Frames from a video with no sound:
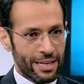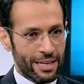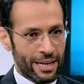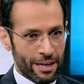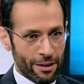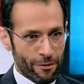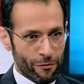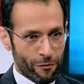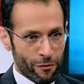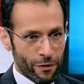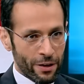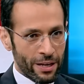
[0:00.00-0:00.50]

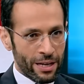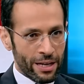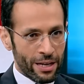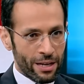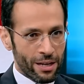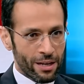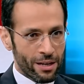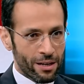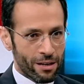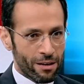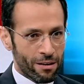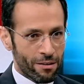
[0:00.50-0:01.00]
يعني في
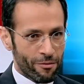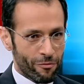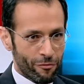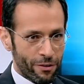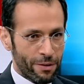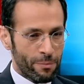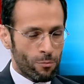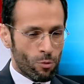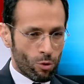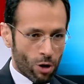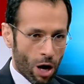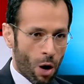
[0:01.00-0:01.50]

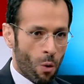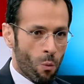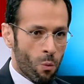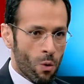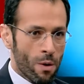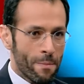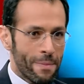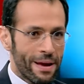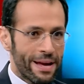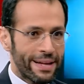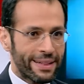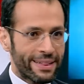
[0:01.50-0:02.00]
في
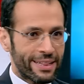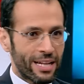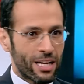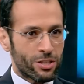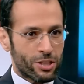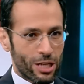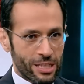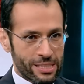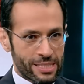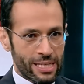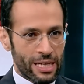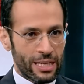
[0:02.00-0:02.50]
مقومات
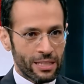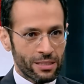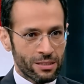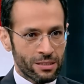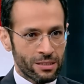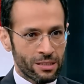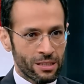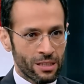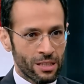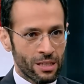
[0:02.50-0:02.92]
للجسد